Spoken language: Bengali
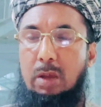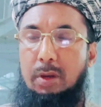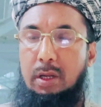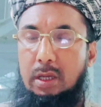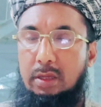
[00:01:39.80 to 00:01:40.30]

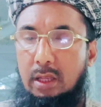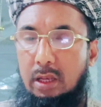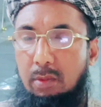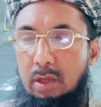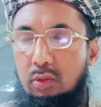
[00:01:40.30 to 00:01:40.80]
আমরা কাজা
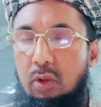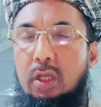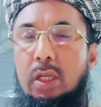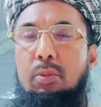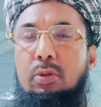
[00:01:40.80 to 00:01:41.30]
নামাজ
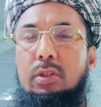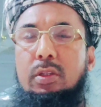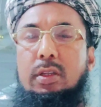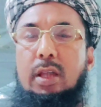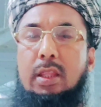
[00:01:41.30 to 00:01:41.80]
অনেকে বলতে
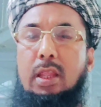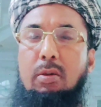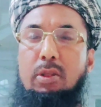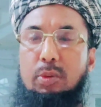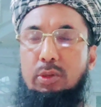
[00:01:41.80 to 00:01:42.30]
যে কাজা
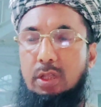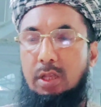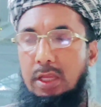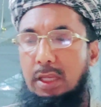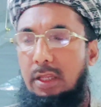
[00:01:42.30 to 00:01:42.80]
নামাজ বলতে
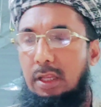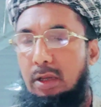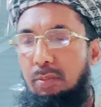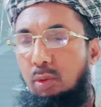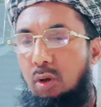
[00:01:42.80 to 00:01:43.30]
নাই এই যে
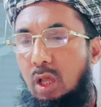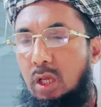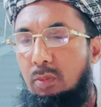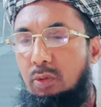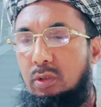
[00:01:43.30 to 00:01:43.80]
দেখুন
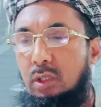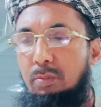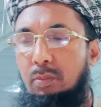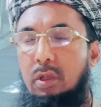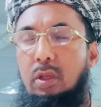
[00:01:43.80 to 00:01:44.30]
বোখারি
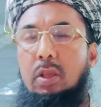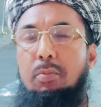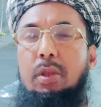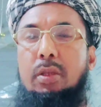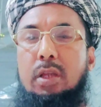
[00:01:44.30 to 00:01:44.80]
মুসলিম
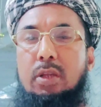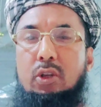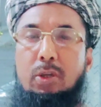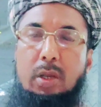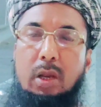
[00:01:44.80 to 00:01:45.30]
মেশকা
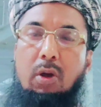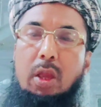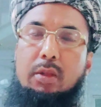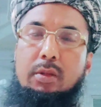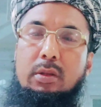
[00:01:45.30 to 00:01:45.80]
শরীফের
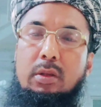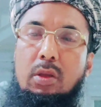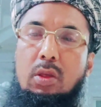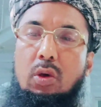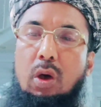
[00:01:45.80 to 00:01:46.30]
রওয়ায়েত
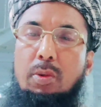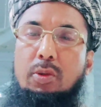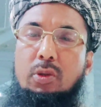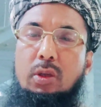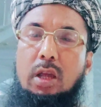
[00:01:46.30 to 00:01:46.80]

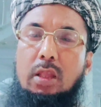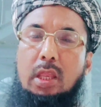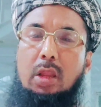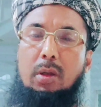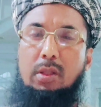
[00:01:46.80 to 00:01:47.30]
অবশ্যই
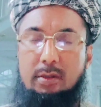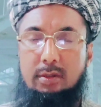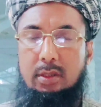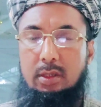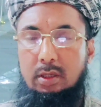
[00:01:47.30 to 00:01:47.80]
কাজা নামাজ
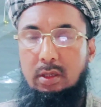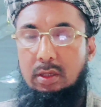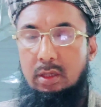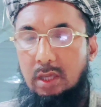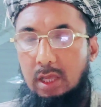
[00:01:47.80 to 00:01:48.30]
আছে
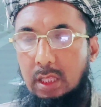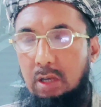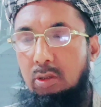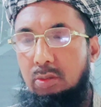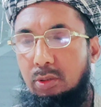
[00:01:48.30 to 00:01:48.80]
কাজা
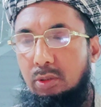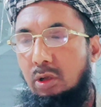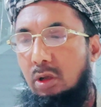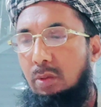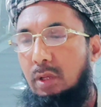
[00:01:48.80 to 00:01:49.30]
নামাজ
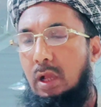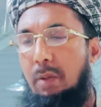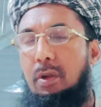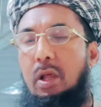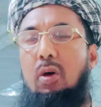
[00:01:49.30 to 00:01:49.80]
পড়তে হবে
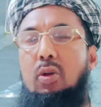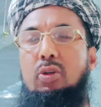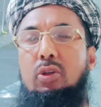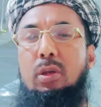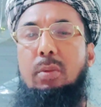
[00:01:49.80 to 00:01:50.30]
আমরা
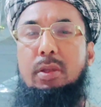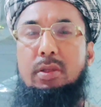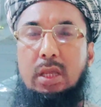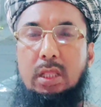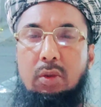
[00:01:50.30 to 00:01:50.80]
অনেক সময় নামাজ
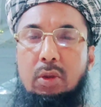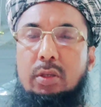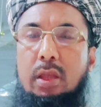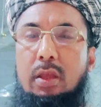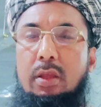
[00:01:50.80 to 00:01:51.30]
কাজা
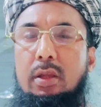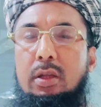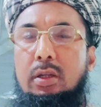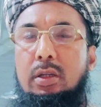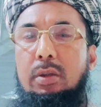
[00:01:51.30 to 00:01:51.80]
হয়ে যায়
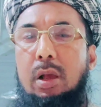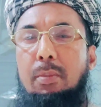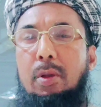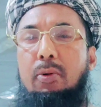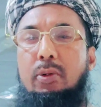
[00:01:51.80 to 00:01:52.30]

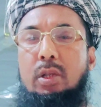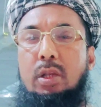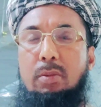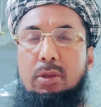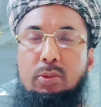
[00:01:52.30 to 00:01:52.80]
আমরা
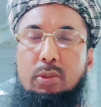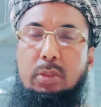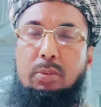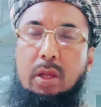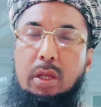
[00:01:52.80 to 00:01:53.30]
ফজরের নামাজ
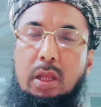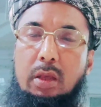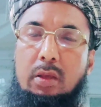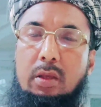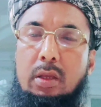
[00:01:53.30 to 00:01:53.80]
পড়তে পারি না